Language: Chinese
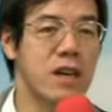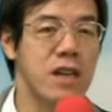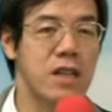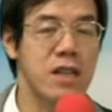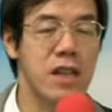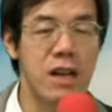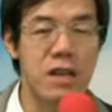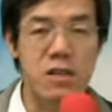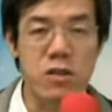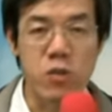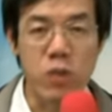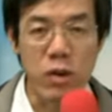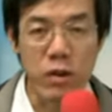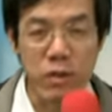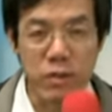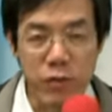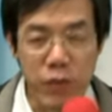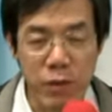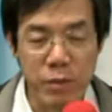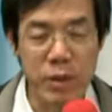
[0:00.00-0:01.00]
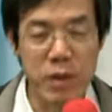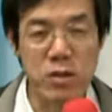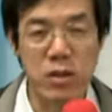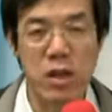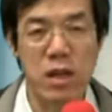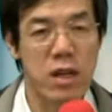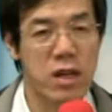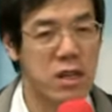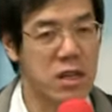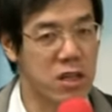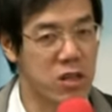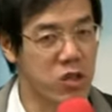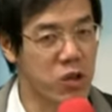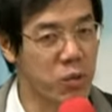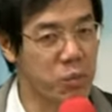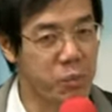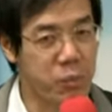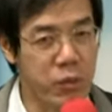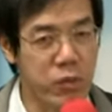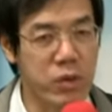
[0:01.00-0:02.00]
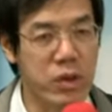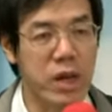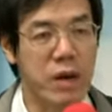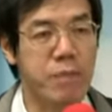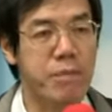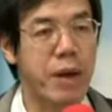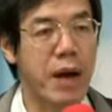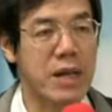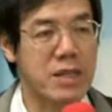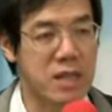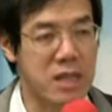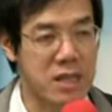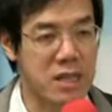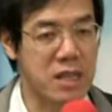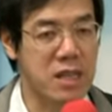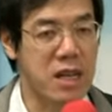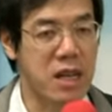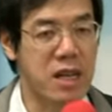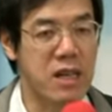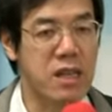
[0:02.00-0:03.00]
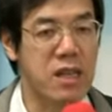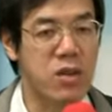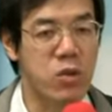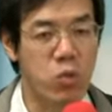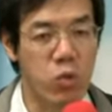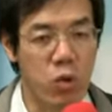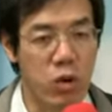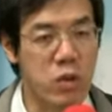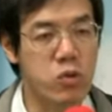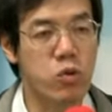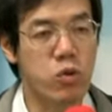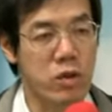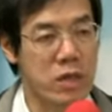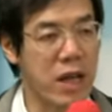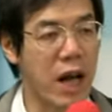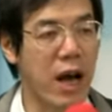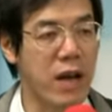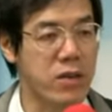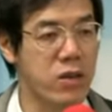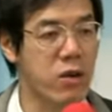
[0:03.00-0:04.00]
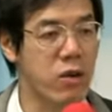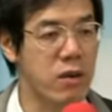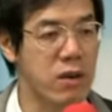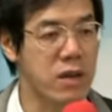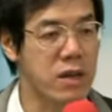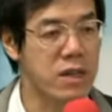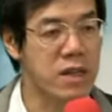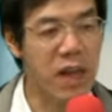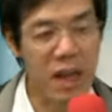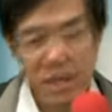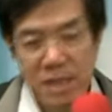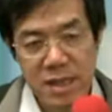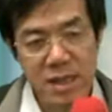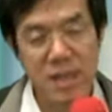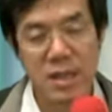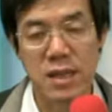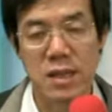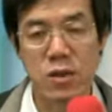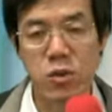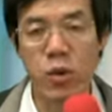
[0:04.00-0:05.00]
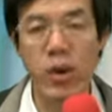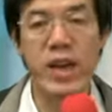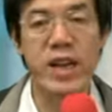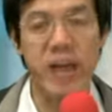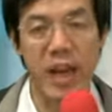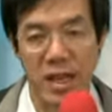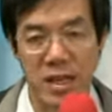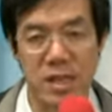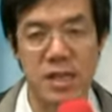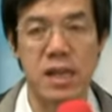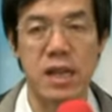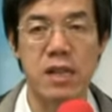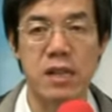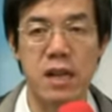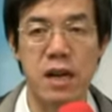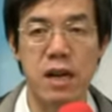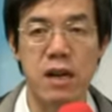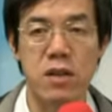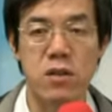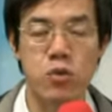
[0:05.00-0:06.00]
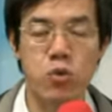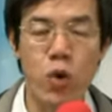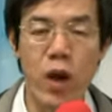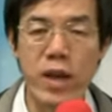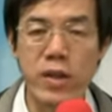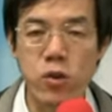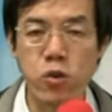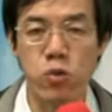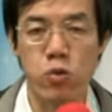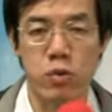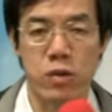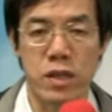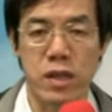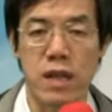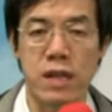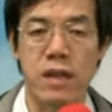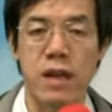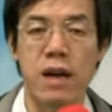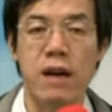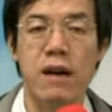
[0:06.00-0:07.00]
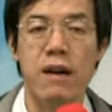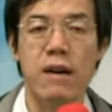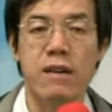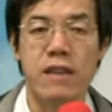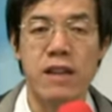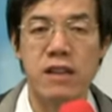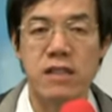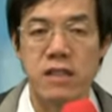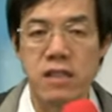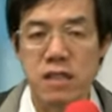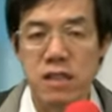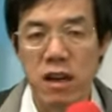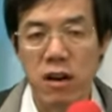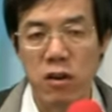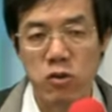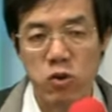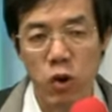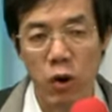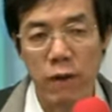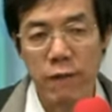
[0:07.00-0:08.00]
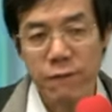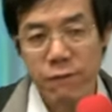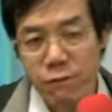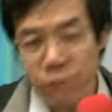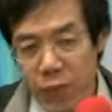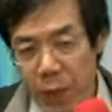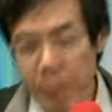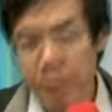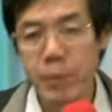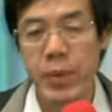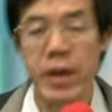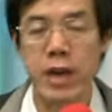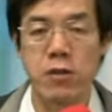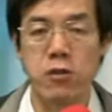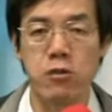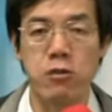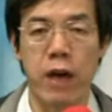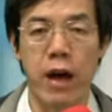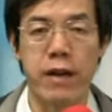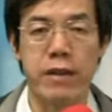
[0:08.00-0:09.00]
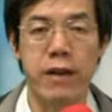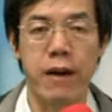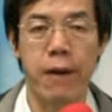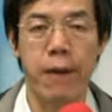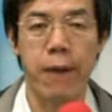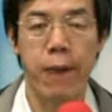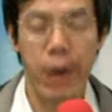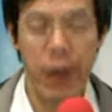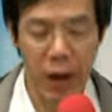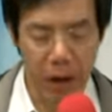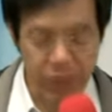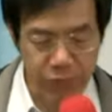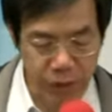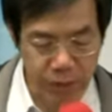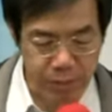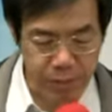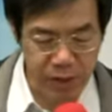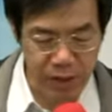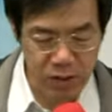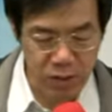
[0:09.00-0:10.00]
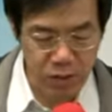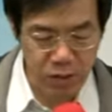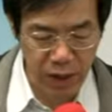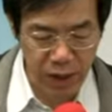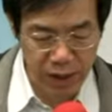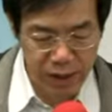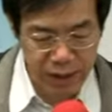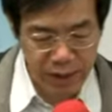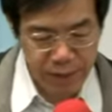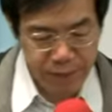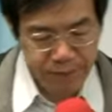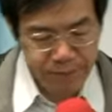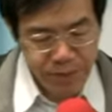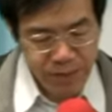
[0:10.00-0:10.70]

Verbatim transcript: 那所以分别是，你就不能把这个钱挪作他用，那是归给神的专属神的，那是要从分别出来的啊，分别出来的。